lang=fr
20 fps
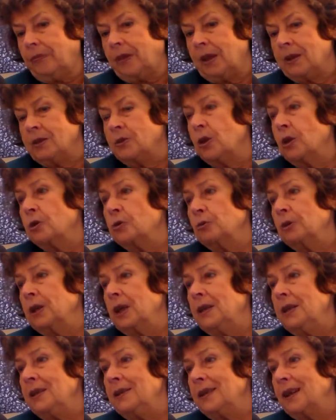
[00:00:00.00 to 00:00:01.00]
c'est un
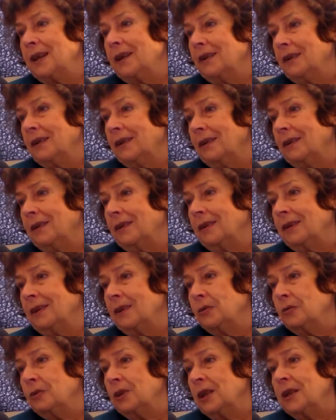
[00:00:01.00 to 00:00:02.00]
journaliste, euh, il
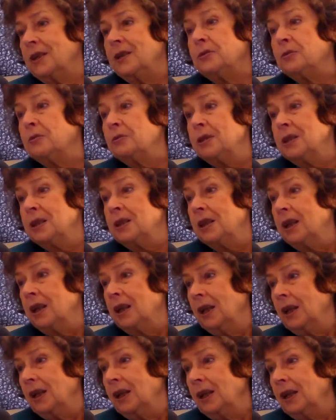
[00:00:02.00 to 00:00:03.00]
est journaliste aussi.
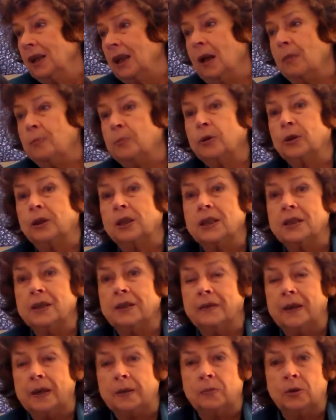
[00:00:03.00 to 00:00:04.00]
Il rapporte les
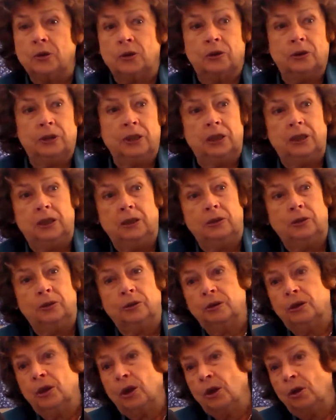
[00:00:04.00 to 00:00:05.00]
événements, il
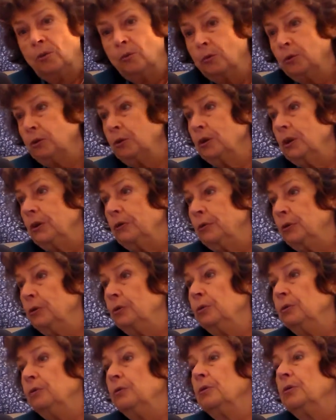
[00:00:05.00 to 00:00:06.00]
euh, montre des
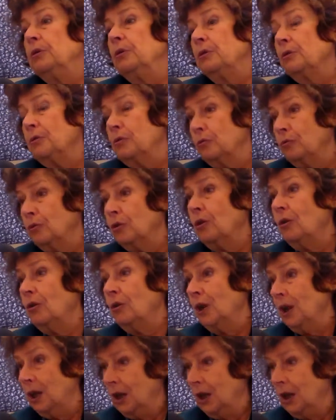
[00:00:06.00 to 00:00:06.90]
photos que souvent